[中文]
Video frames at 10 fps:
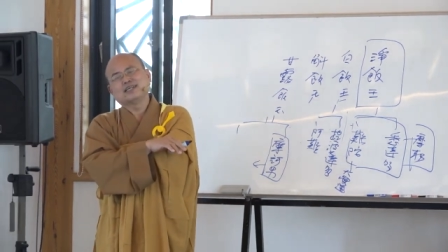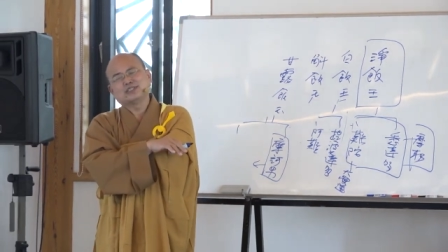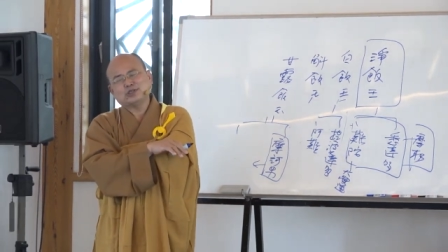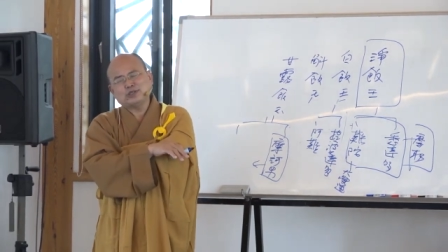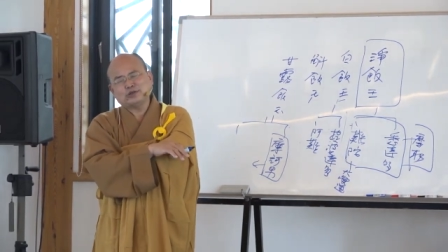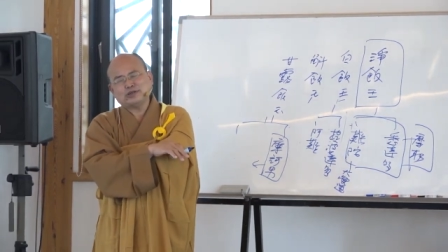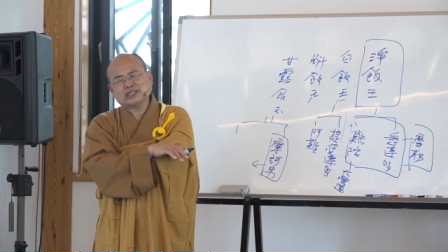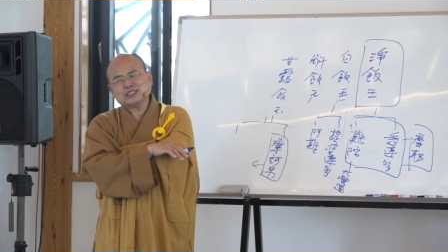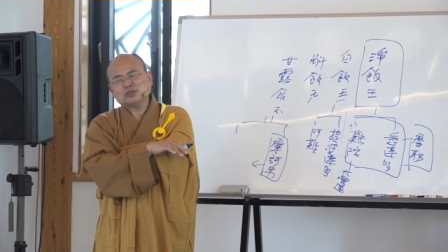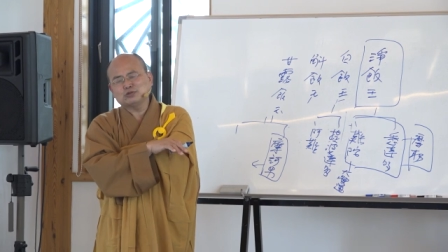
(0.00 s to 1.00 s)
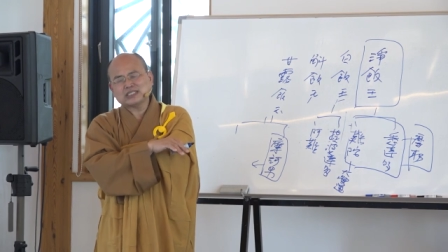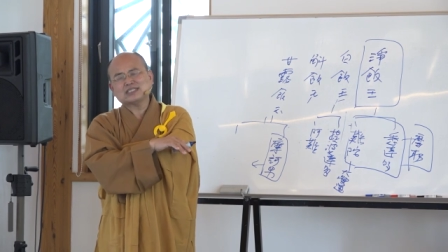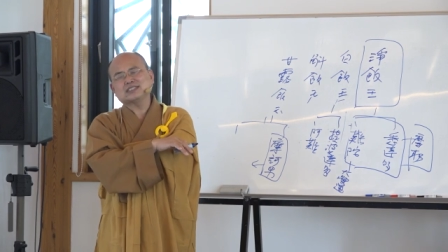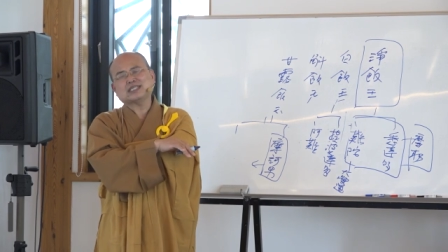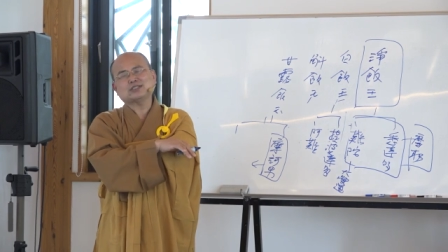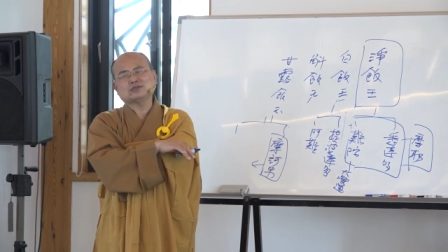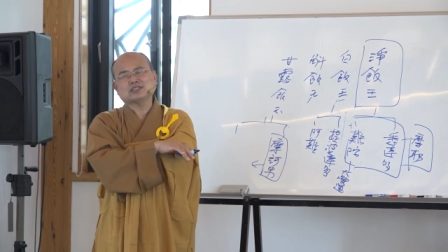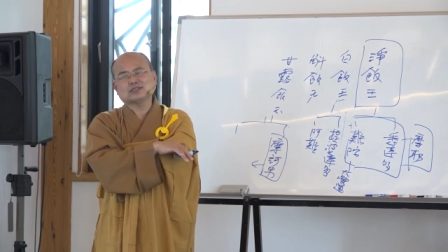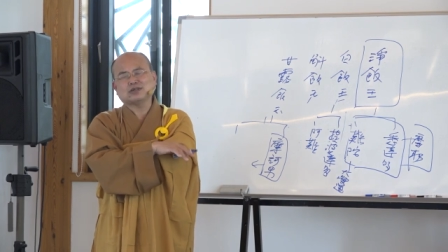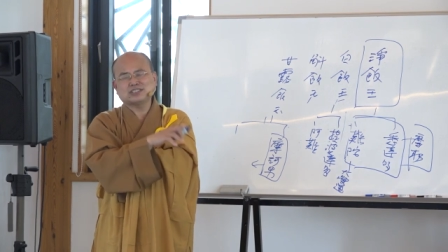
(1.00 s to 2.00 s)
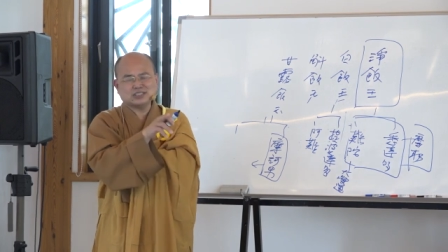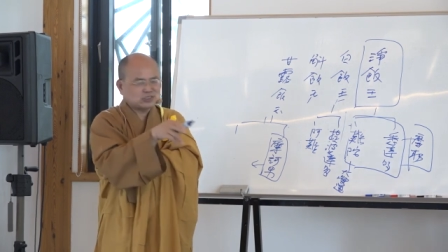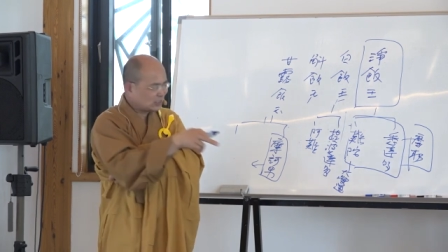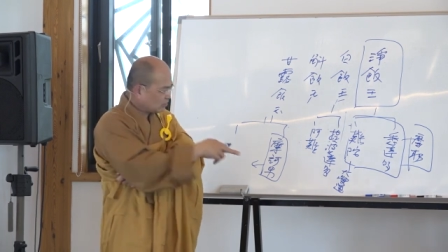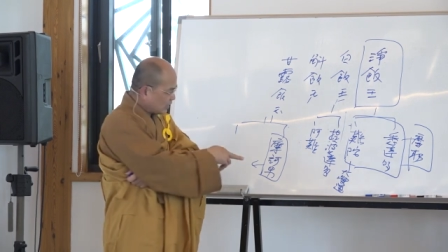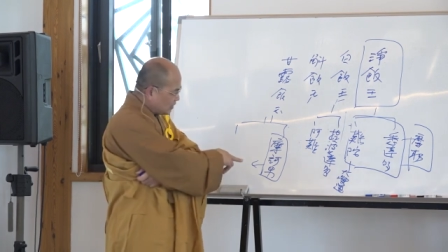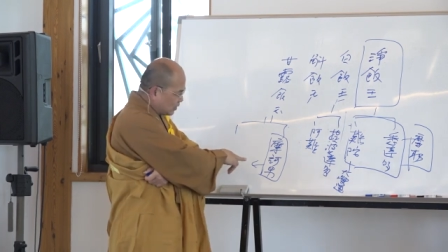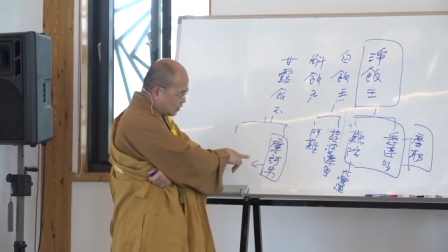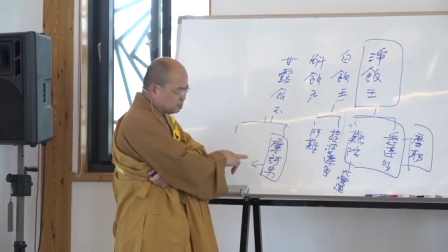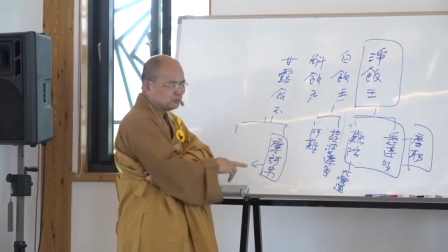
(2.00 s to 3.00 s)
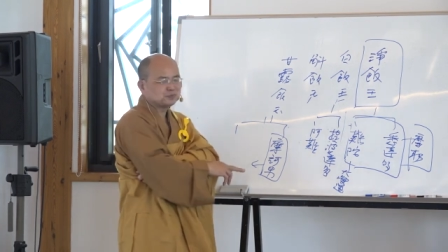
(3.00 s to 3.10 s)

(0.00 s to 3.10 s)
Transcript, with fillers: 所以琉璃王就屠杀释迦族的时候，先去找他爷爷，